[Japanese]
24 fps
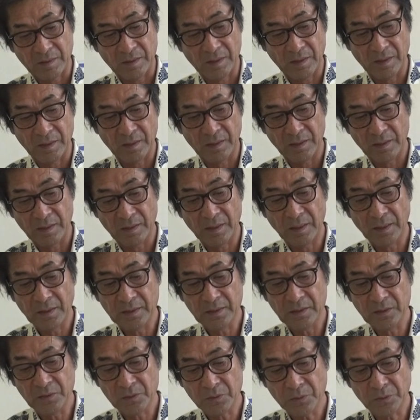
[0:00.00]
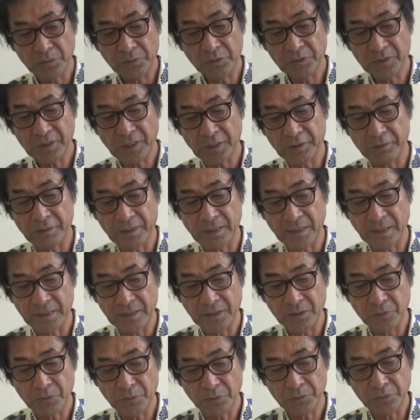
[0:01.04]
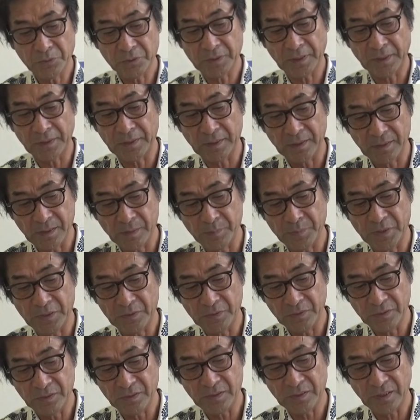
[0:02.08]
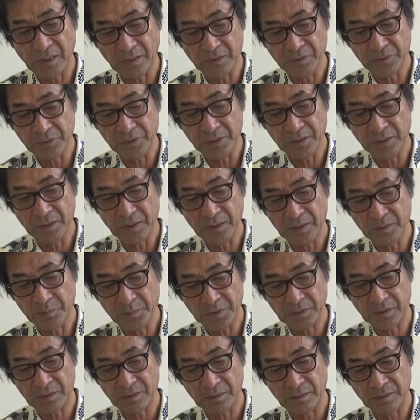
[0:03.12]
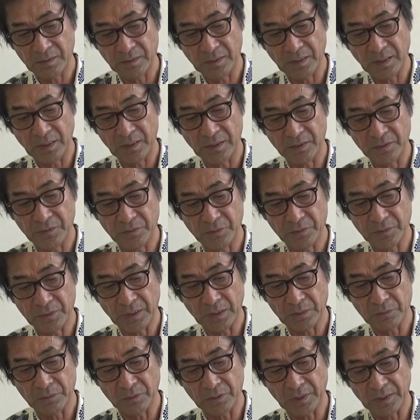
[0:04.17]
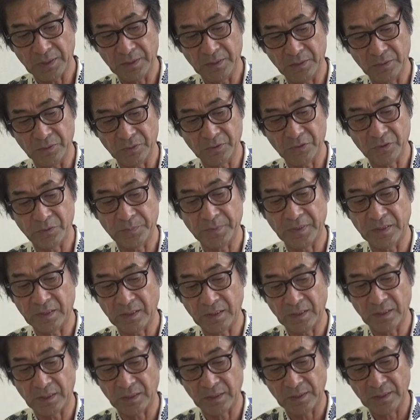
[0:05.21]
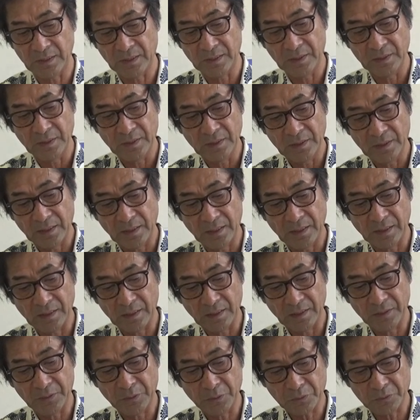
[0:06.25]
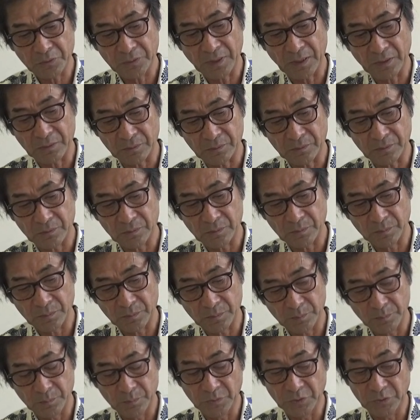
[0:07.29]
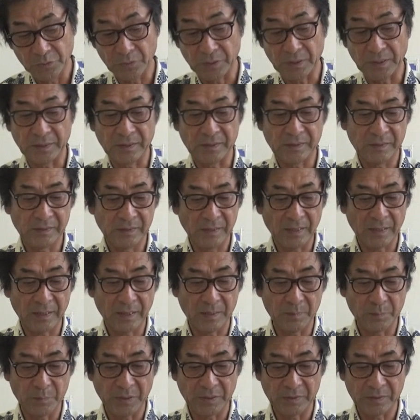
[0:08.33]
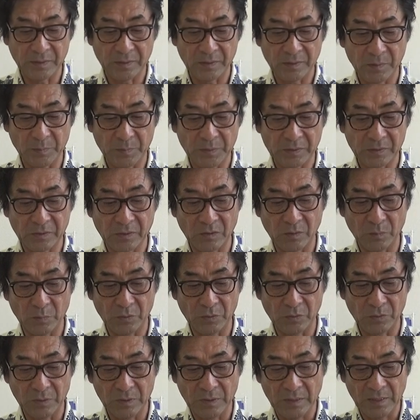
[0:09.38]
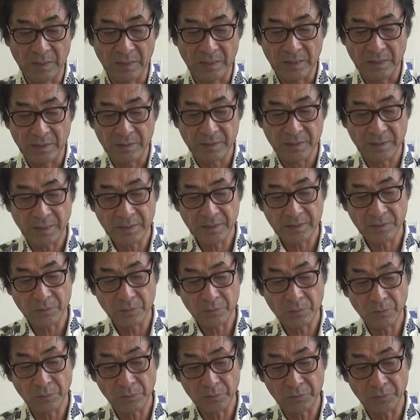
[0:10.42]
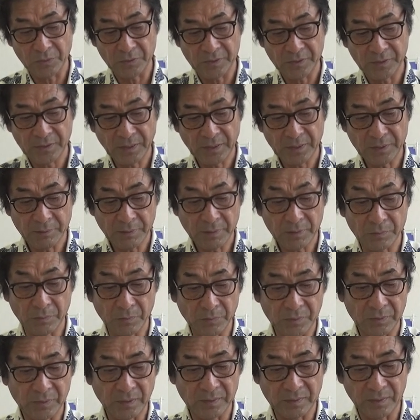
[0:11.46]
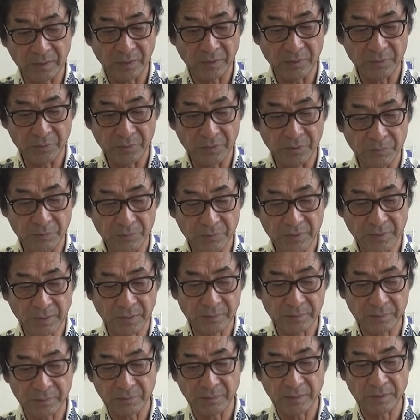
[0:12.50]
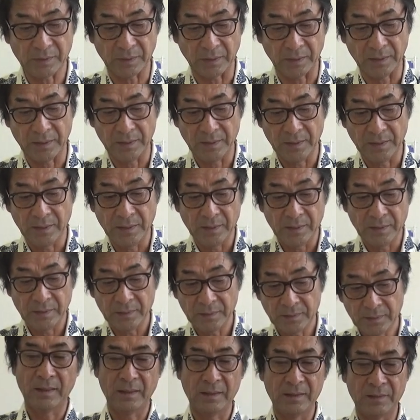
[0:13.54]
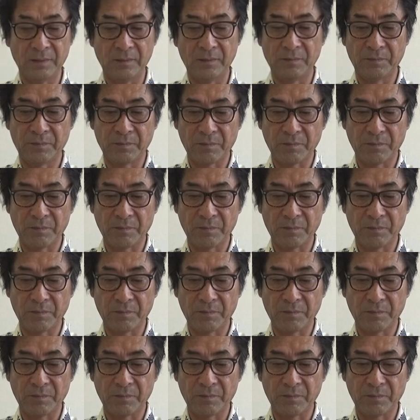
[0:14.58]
ら、えー、ラインコート剤はラインコート剤でね別に専用品がありますで非常にあのラインの滑りが、えー、良くなるものがですね販売されてますけどもラインコート自体はそういった専用品を使ってくださいはい